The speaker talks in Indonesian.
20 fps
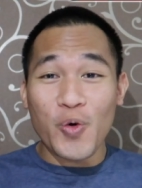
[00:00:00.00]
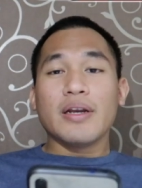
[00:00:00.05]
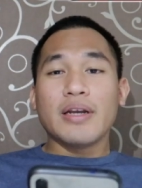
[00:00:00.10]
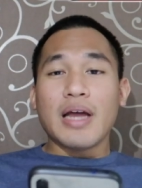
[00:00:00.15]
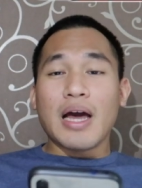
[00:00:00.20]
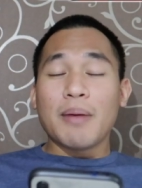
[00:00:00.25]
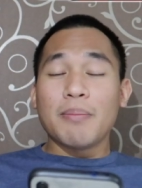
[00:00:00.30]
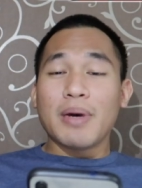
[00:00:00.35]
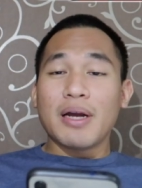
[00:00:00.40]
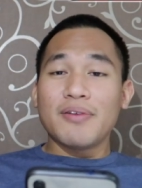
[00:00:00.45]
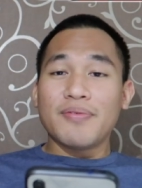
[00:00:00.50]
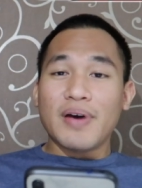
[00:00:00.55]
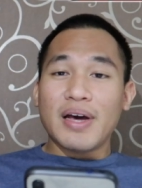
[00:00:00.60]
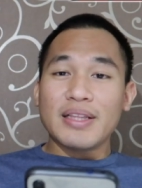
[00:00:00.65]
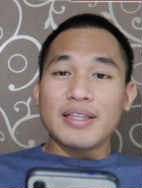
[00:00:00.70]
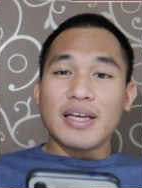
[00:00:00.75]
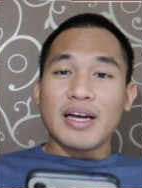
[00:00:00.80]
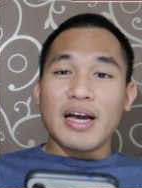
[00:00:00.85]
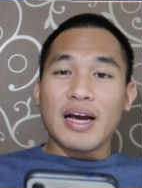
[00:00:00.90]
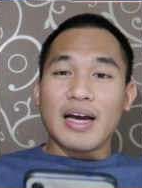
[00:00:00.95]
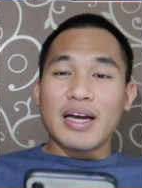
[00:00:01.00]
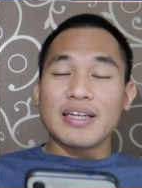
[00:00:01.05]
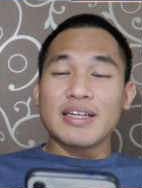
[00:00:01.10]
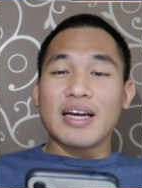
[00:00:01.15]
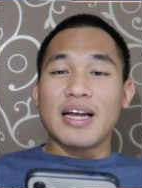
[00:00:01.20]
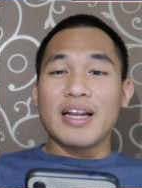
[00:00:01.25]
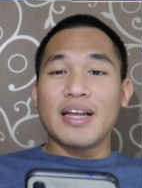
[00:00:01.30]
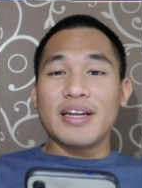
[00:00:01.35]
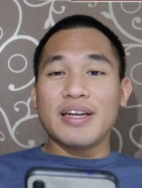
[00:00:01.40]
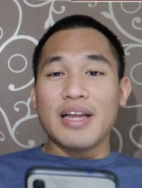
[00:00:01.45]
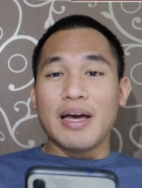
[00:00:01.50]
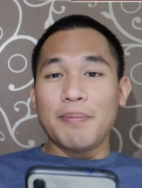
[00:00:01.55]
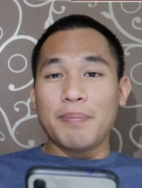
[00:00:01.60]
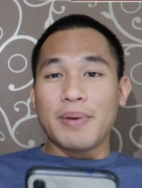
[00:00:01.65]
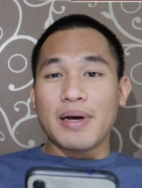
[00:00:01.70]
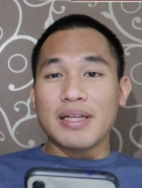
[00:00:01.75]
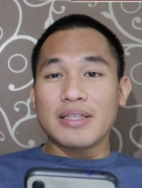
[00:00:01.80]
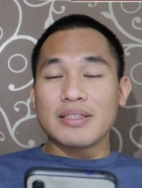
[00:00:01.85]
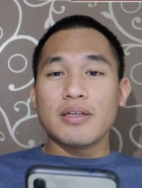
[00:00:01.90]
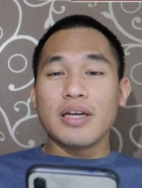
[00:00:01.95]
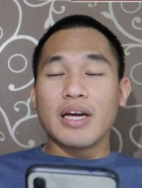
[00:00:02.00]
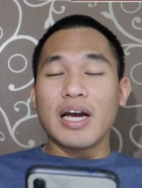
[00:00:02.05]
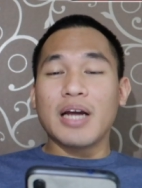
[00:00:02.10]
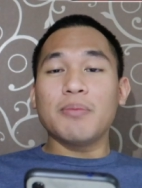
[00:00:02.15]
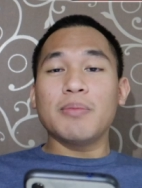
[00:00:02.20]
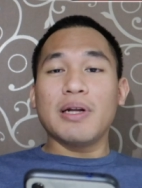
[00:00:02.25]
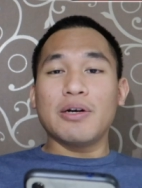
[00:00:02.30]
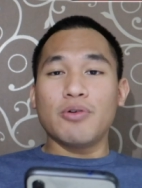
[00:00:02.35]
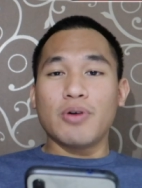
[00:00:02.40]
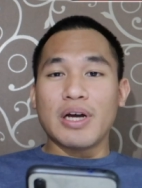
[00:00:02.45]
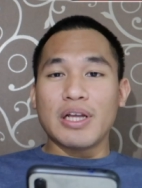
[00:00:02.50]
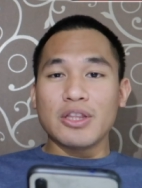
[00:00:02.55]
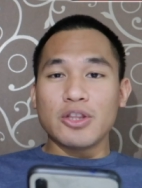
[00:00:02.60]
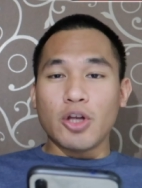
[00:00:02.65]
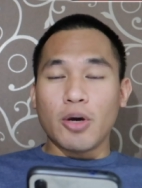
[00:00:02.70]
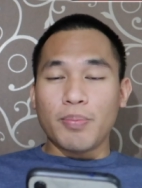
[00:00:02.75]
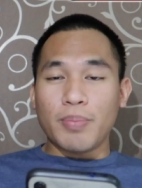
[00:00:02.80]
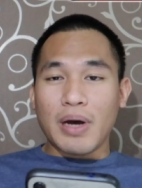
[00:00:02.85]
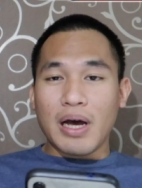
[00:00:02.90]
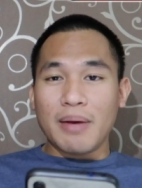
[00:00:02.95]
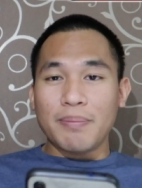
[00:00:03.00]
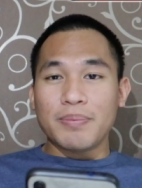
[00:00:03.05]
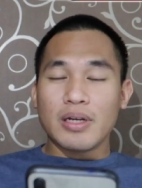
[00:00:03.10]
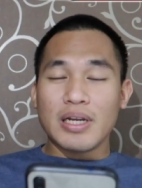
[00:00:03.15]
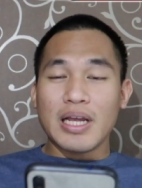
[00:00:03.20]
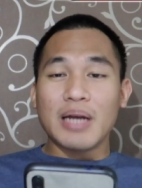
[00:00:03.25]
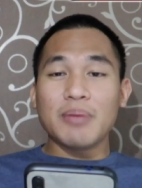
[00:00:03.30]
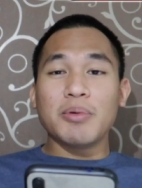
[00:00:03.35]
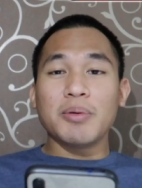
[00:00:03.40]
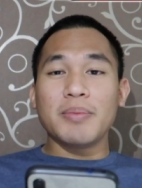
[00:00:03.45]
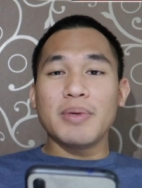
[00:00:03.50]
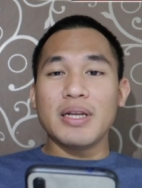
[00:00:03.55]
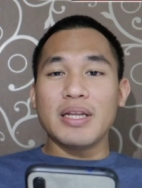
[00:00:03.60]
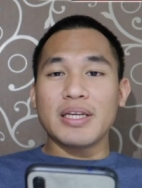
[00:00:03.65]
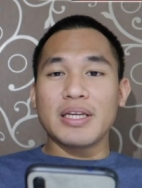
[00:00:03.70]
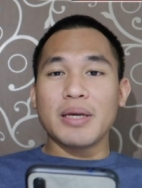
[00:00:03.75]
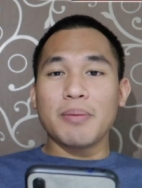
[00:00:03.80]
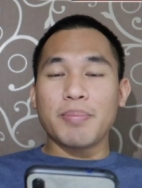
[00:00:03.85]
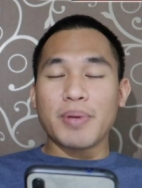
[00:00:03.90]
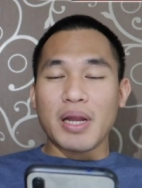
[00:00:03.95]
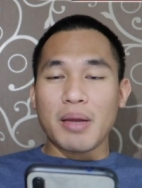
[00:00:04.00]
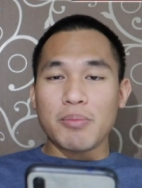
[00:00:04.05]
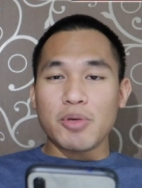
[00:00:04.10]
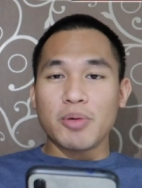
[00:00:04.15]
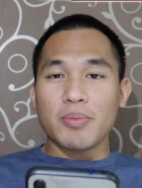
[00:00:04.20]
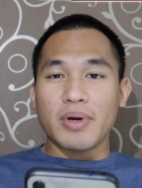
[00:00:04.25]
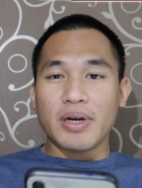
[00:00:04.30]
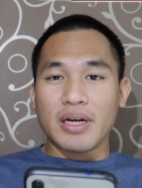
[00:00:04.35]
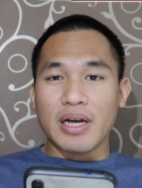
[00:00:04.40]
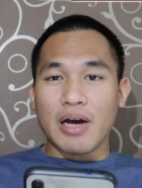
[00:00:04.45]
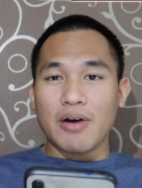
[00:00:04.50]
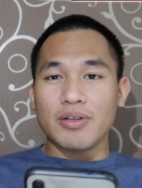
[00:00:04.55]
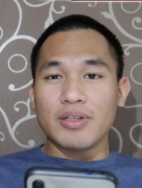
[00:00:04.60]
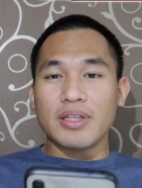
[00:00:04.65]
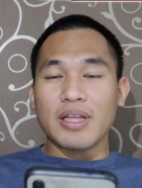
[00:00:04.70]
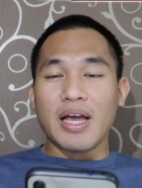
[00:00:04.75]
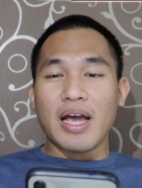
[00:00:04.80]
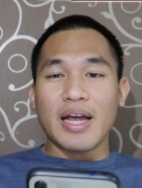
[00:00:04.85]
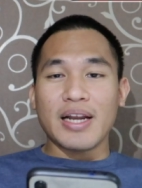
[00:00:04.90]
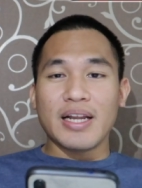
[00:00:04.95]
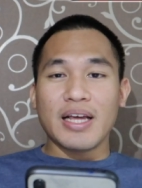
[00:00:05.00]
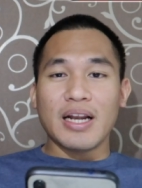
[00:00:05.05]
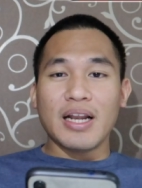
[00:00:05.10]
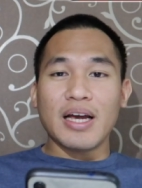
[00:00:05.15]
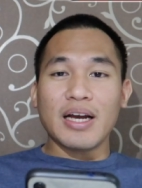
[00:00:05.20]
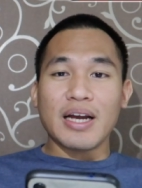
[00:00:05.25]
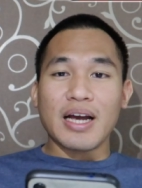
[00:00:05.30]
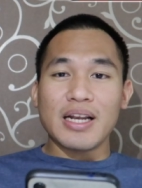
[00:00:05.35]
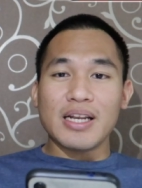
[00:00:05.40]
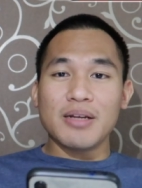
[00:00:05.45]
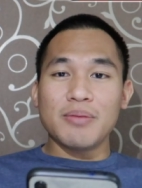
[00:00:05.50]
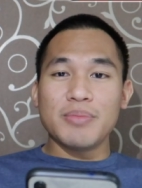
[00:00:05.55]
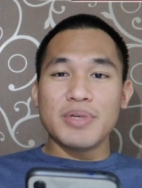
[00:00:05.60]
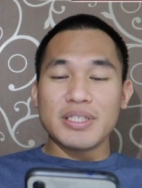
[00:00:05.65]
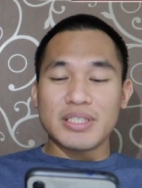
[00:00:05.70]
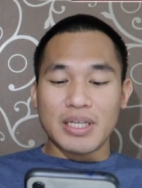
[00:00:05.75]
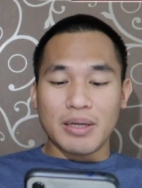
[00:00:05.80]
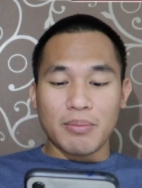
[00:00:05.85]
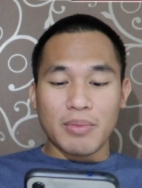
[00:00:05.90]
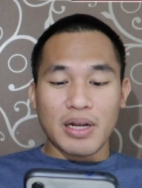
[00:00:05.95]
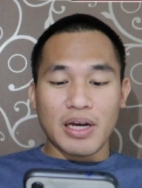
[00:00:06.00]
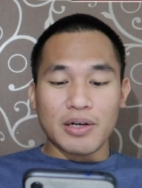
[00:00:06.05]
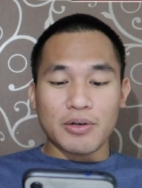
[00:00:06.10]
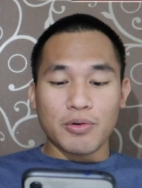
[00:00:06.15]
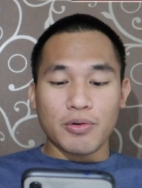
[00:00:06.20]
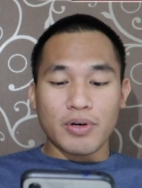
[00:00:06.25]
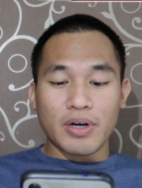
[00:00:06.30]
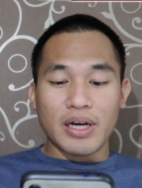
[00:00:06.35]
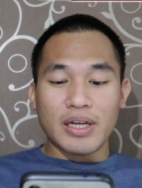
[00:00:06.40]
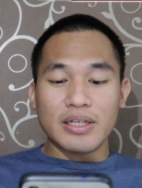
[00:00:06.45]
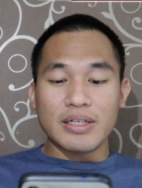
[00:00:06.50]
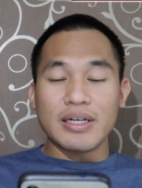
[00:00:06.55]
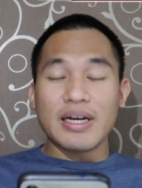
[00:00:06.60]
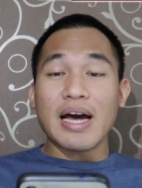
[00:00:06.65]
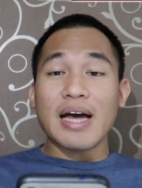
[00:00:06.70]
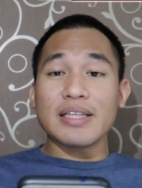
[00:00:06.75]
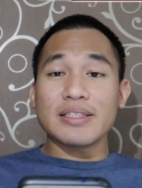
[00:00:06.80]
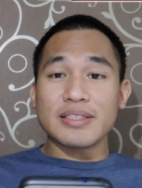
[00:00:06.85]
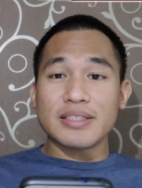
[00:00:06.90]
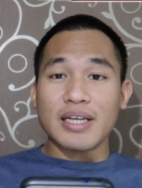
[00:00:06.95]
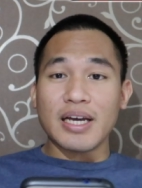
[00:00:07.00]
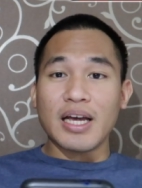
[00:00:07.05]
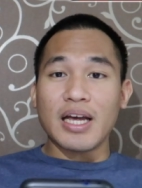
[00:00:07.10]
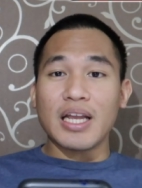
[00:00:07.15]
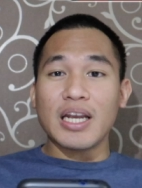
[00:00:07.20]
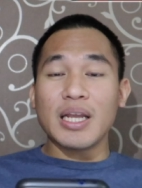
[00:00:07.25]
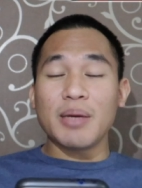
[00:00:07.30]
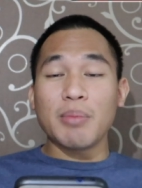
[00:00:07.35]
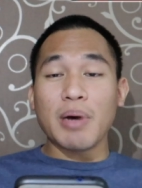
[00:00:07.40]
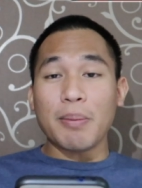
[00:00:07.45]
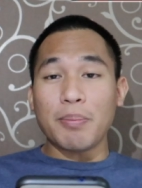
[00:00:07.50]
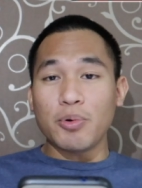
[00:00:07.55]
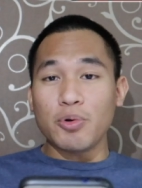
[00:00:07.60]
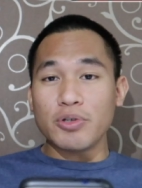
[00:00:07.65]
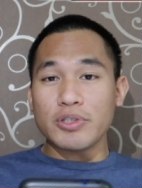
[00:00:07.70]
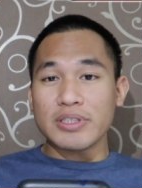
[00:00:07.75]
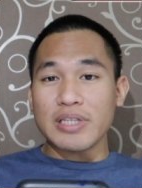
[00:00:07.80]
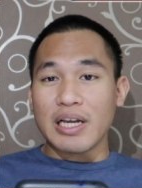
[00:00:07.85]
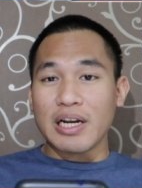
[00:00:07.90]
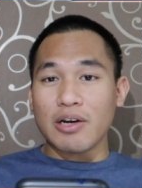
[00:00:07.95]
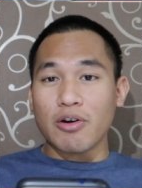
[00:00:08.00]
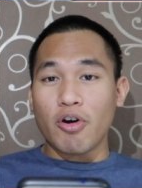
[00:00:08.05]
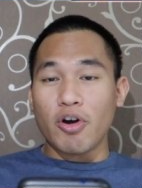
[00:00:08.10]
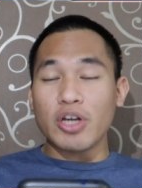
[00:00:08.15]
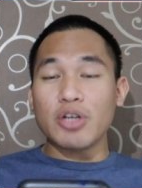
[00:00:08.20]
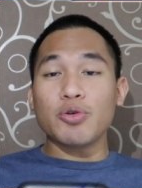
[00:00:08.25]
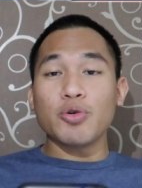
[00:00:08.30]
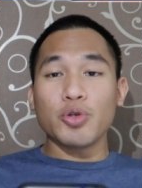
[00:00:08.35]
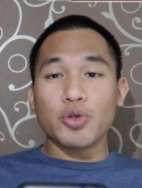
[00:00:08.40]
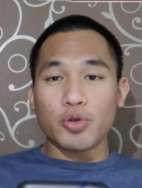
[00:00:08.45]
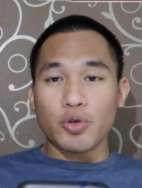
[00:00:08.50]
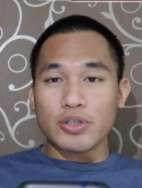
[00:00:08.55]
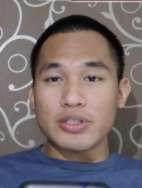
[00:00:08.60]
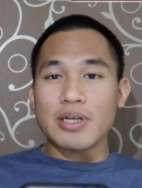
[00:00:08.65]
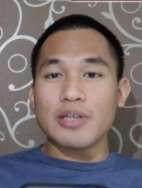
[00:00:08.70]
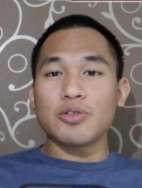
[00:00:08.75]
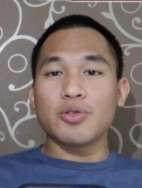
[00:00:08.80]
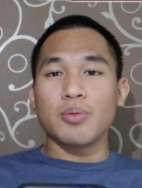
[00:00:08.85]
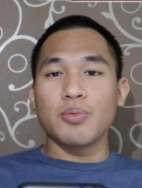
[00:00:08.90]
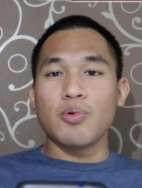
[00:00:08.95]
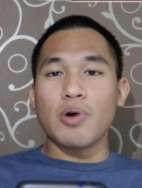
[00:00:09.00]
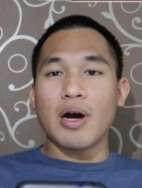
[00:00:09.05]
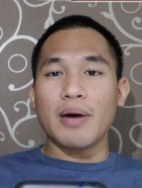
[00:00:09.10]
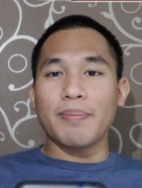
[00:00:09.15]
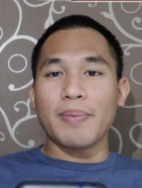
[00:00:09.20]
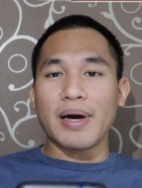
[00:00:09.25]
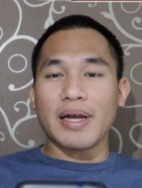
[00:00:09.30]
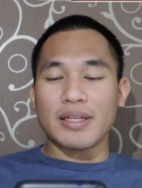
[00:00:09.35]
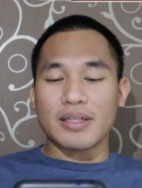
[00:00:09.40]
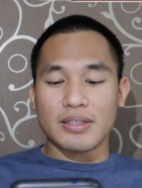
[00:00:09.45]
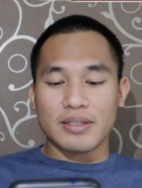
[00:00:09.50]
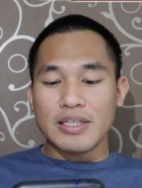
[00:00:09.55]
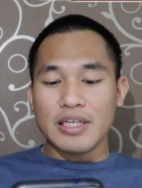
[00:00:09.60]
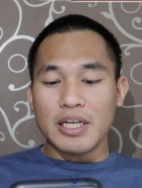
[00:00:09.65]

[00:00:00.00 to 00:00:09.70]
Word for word: Nah, manfaat yang akan kalian dapat dengan melakukan top up dan memiliki premium account adalah kalian bisa melakukan gacha 50 star coin untuk satu buah parts.